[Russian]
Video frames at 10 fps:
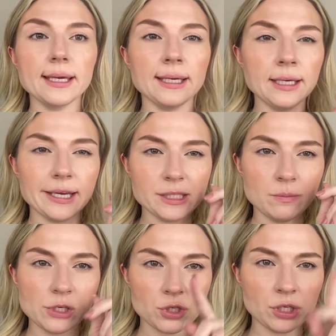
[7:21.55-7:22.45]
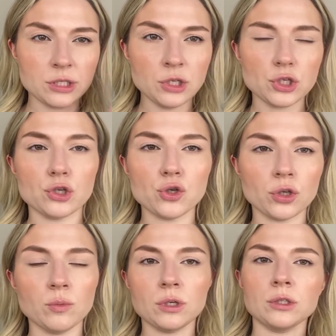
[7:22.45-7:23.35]
И есть межресничка
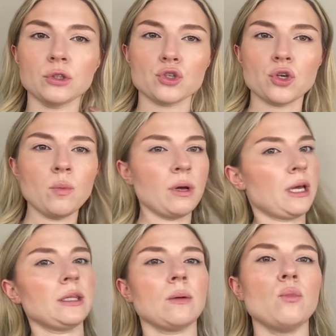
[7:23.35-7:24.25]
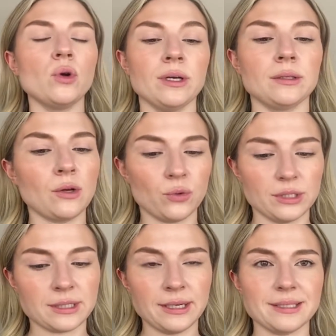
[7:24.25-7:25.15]
черным карандашом. Это мой такой,
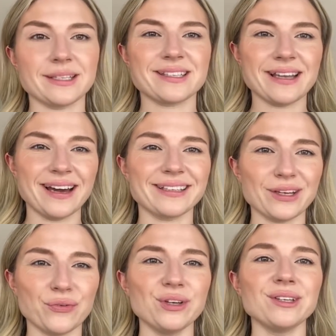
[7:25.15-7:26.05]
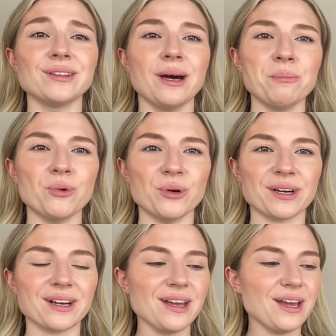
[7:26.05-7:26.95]
знаете, стартовый
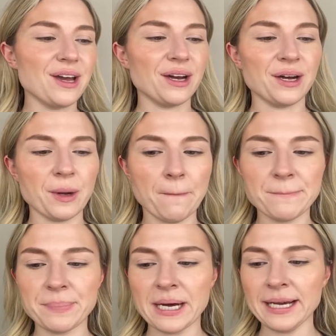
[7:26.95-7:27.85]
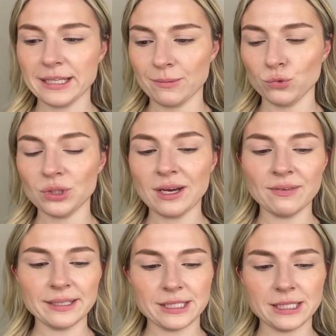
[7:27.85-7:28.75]
набор. А, поэтому
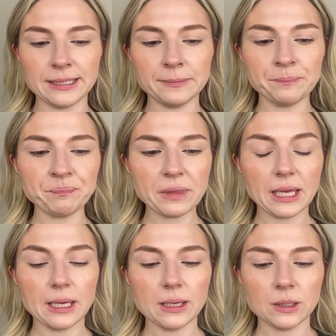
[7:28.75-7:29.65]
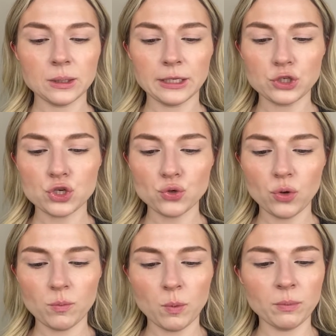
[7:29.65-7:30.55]
давайте
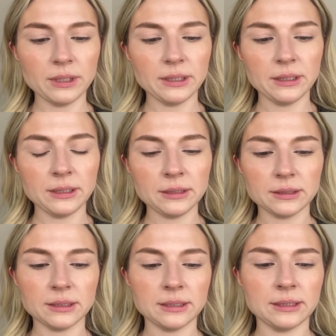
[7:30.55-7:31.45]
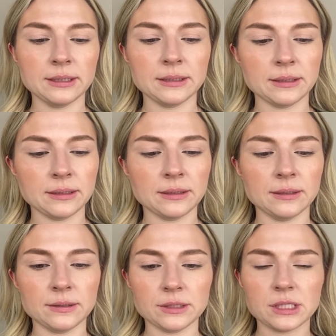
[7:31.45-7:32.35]
начнем мы а,
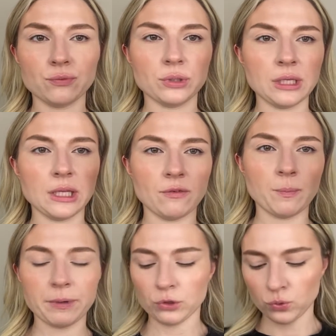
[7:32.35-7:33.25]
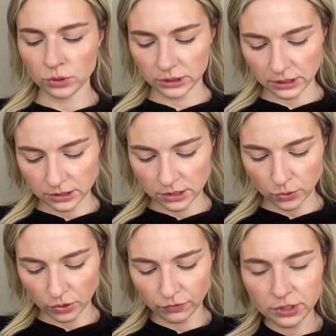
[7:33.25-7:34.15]
с вот этого продукта
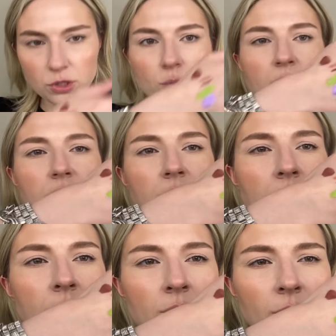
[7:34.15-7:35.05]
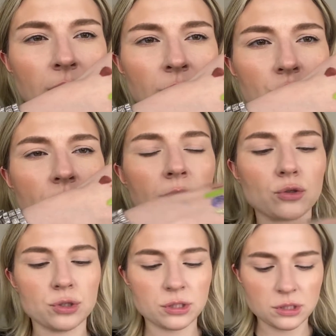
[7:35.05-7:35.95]
зеленого. Видите, он у меня, кстати, на руке начинает
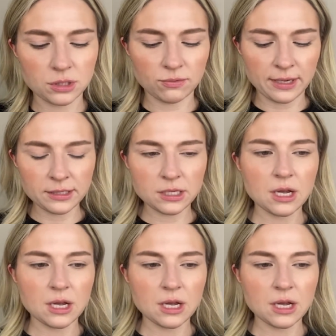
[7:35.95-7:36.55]
уже застывать.